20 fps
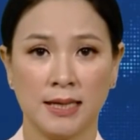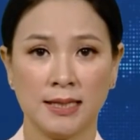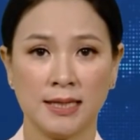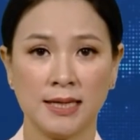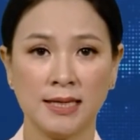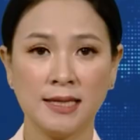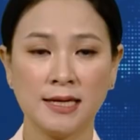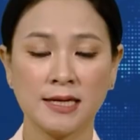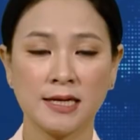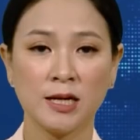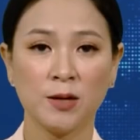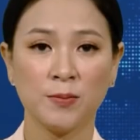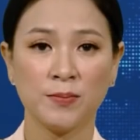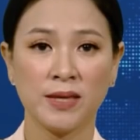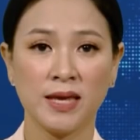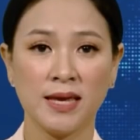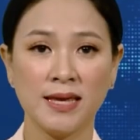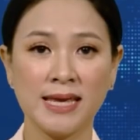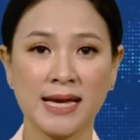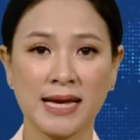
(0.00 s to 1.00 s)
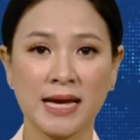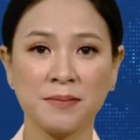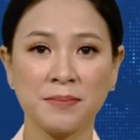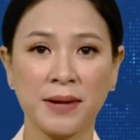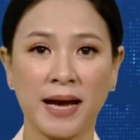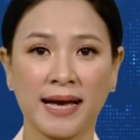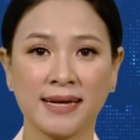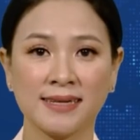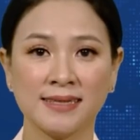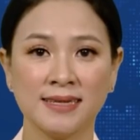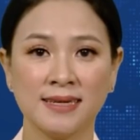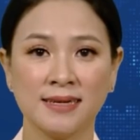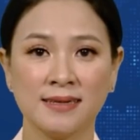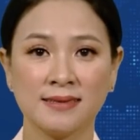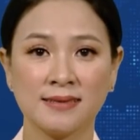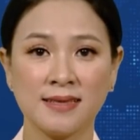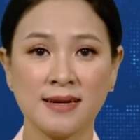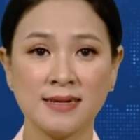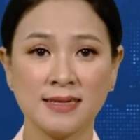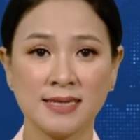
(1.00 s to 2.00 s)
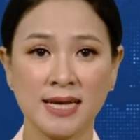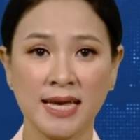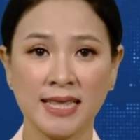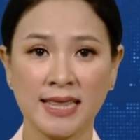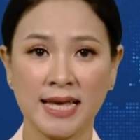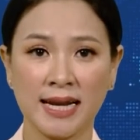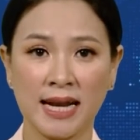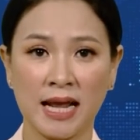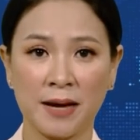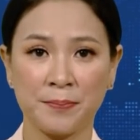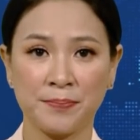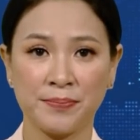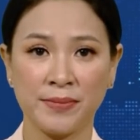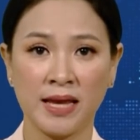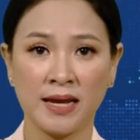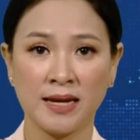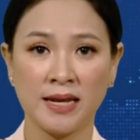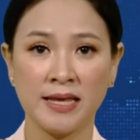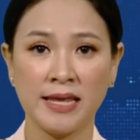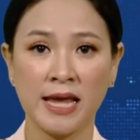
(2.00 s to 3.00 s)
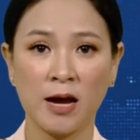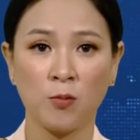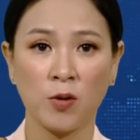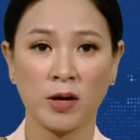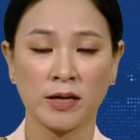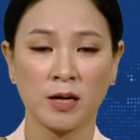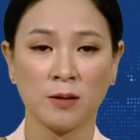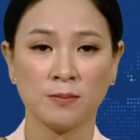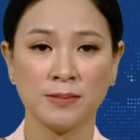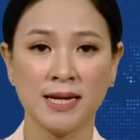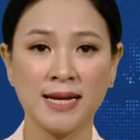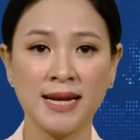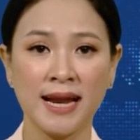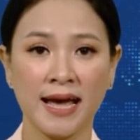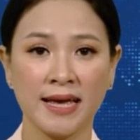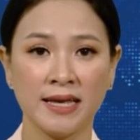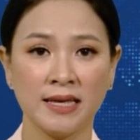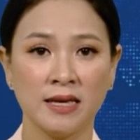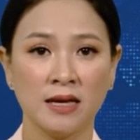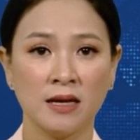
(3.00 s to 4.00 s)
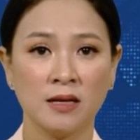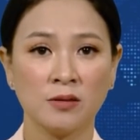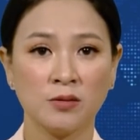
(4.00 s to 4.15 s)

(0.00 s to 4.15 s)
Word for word: Kính thưa các đồng chí và các bạn, từ khi thành lập và đi vào hoạt động đến nay,